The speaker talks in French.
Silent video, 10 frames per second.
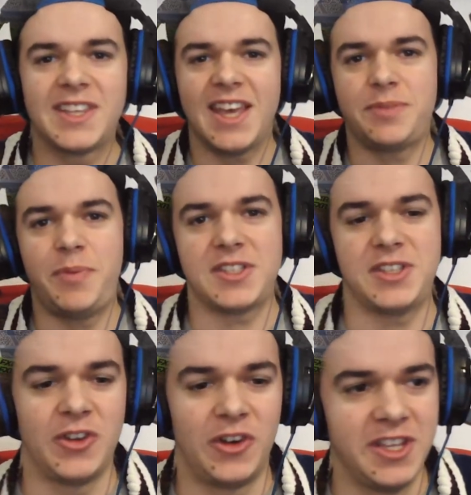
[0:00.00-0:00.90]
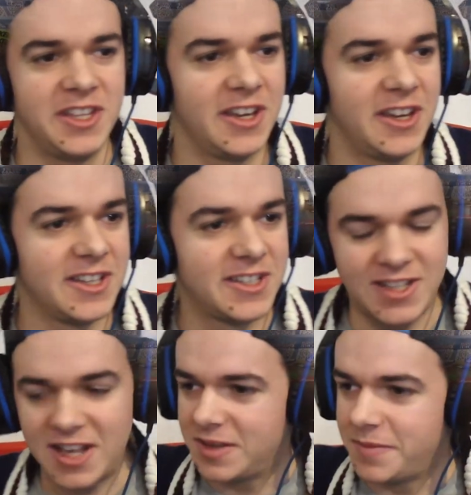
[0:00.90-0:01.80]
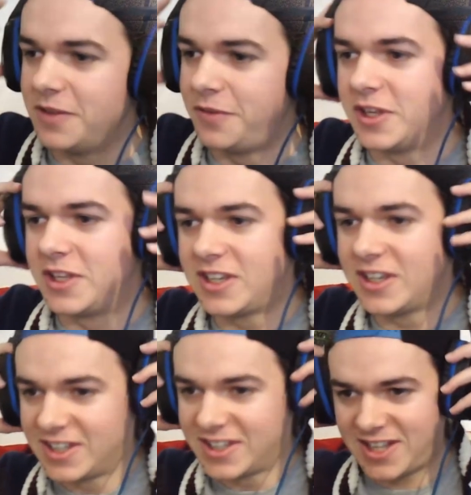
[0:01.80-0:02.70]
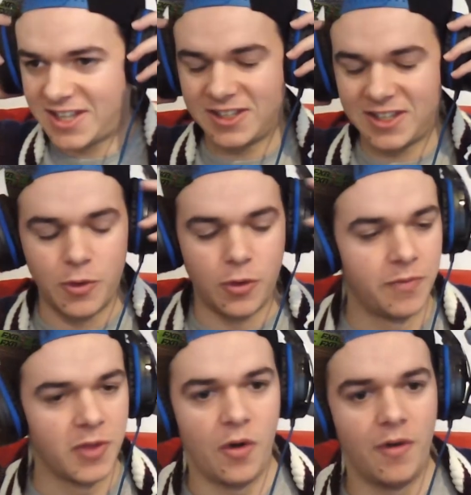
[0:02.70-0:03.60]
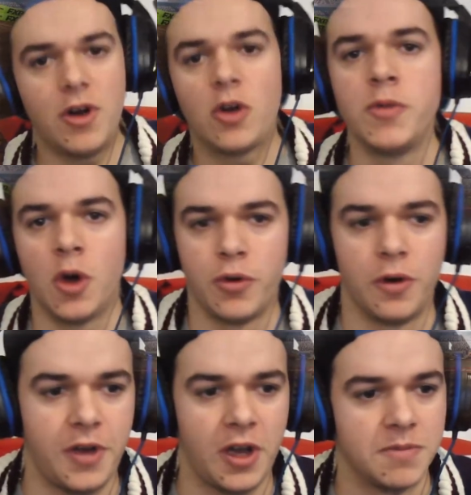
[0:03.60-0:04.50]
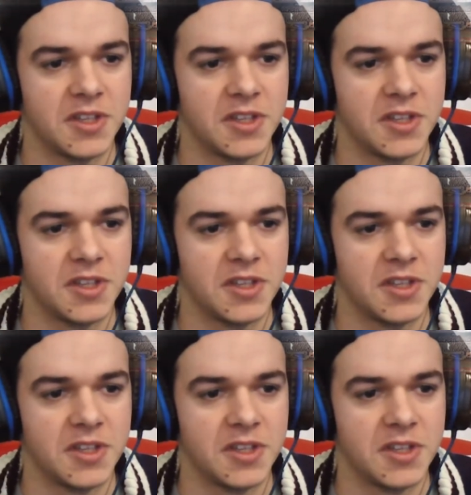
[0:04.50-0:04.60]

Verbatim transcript: 13 personnes en ligne, ça c'est magnifique ça c'est très beau. On va voir combien on peut en faire comme